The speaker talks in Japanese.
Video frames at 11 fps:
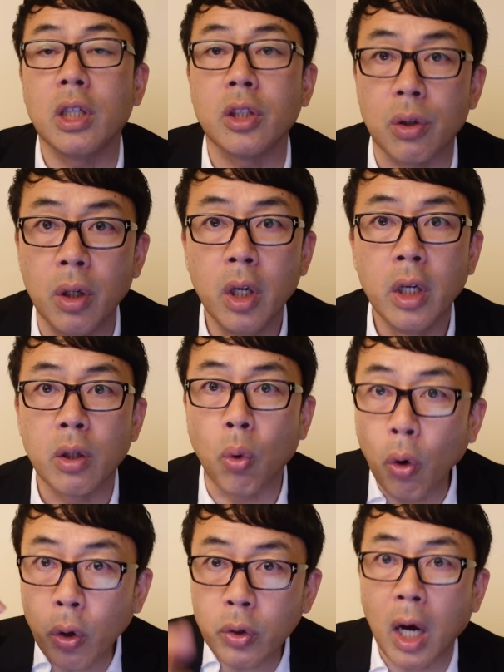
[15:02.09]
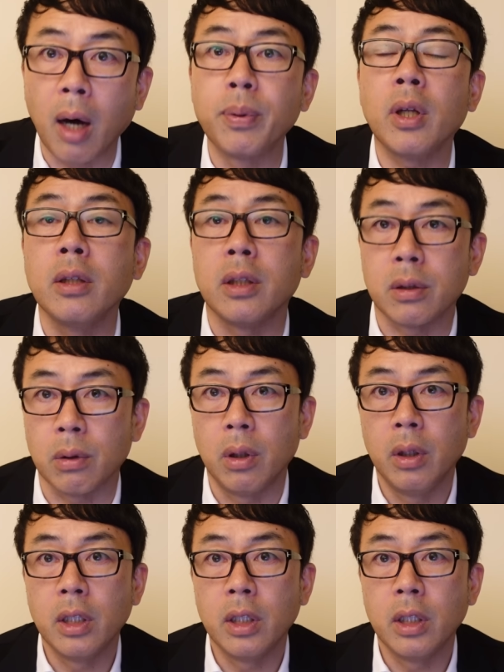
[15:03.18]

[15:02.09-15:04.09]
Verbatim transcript: ないでしょ。で、こういうのが危いんですよ。